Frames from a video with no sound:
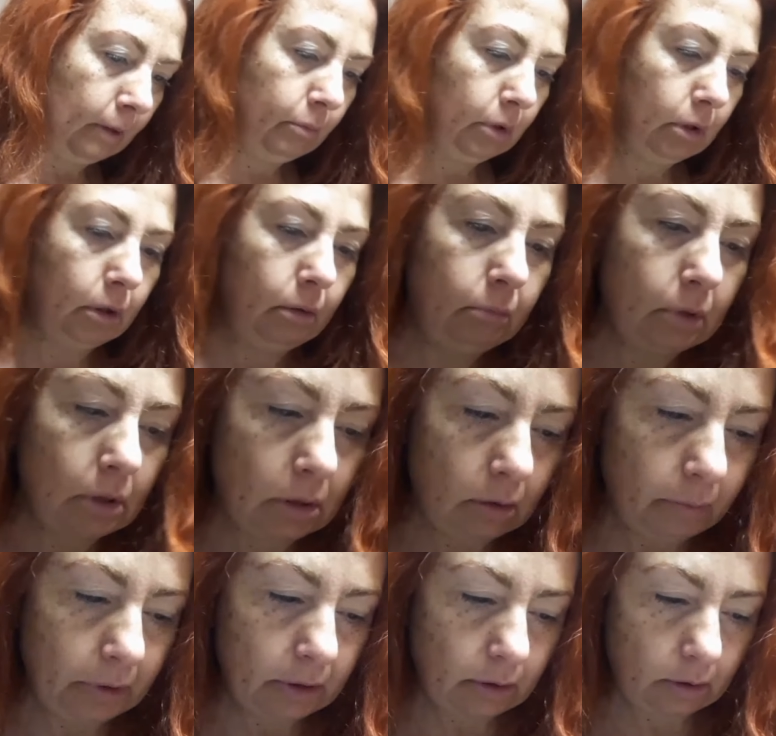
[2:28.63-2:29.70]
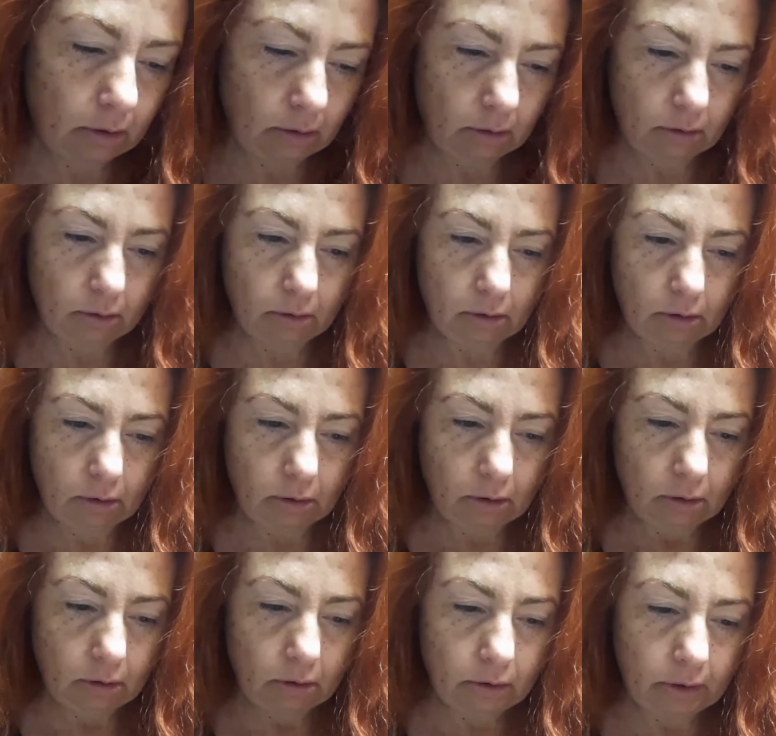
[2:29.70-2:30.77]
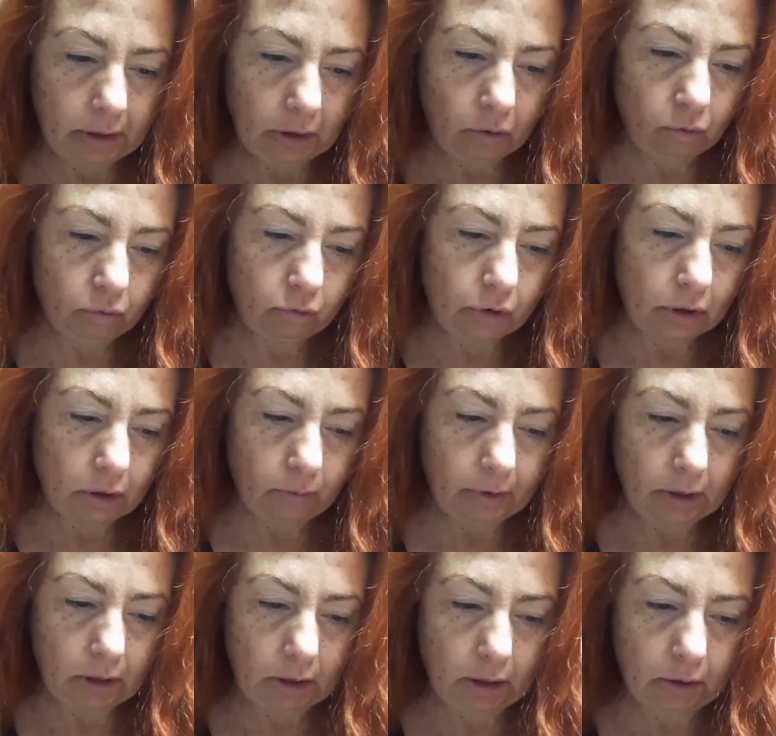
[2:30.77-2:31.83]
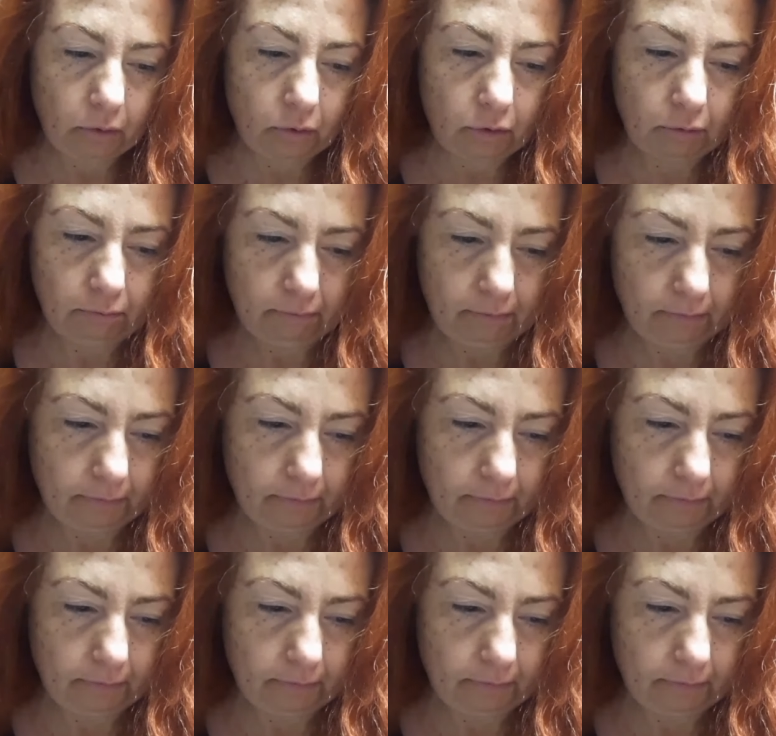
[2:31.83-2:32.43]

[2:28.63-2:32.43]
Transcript: Bakalım nasıl bir renk olacak merak ediyorum.